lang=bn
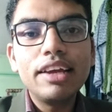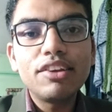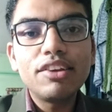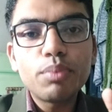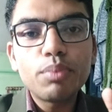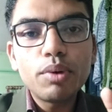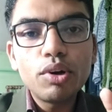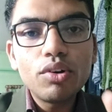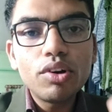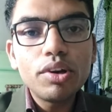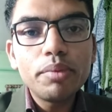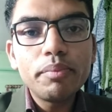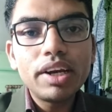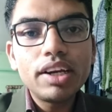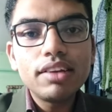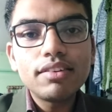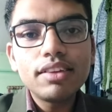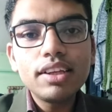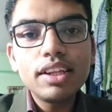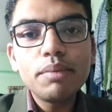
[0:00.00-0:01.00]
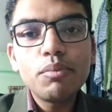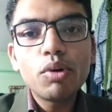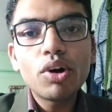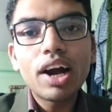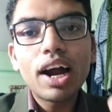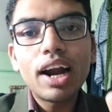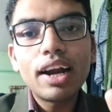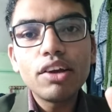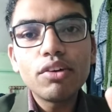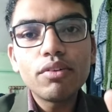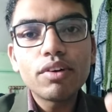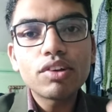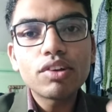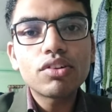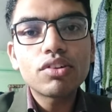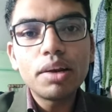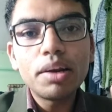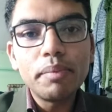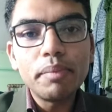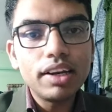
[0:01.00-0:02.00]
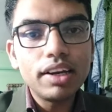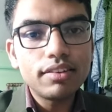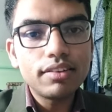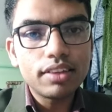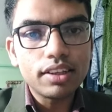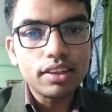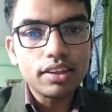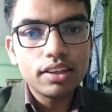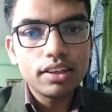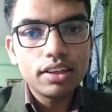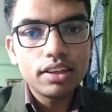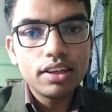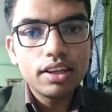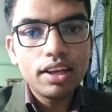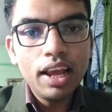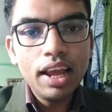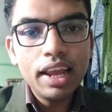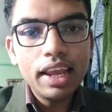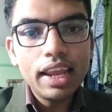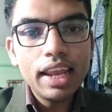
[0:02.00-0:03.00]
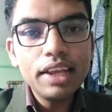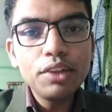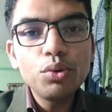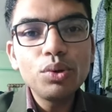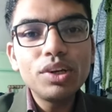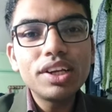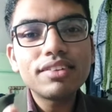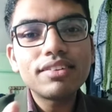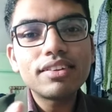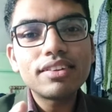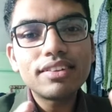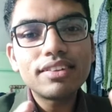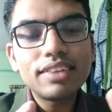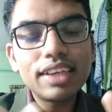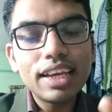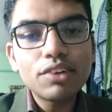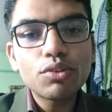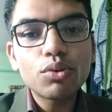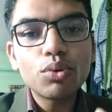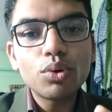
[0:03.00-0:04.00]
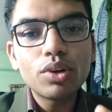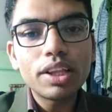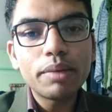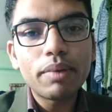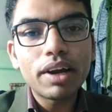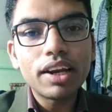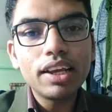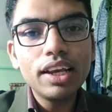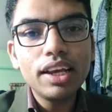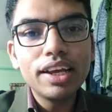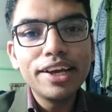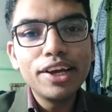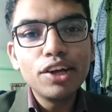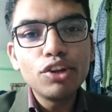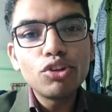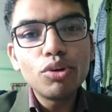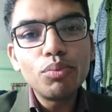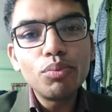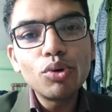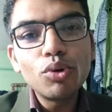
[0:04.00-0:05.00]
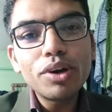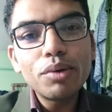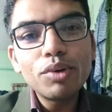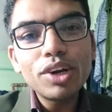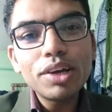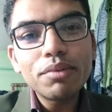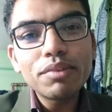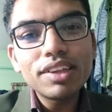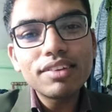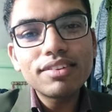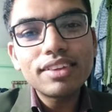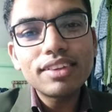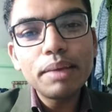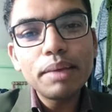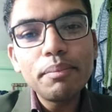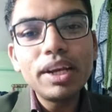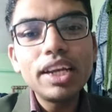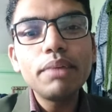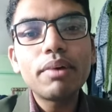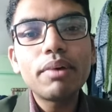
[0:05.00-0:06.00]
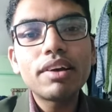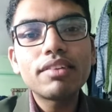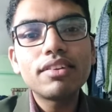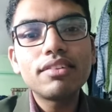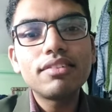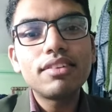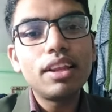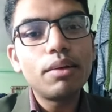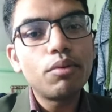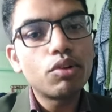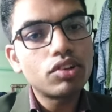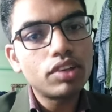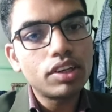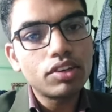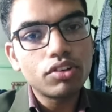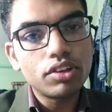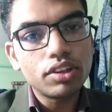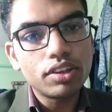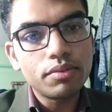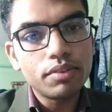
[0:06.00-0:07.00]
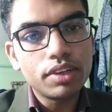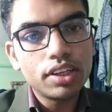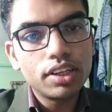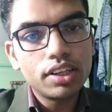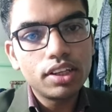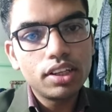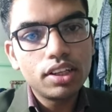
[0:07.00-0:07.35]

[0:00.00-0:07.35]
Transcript: রেসপিরেটরি মেডিসিন এবং কার্ডিওভাস্কুলার মেডিসিন হ্যাঁ এই দুইটা শেষ করতে পারি তো মোটামুটি আমাদের সেভেন্টি পার্সেন্ট সিলেবাস শেষ হয়ে যাবে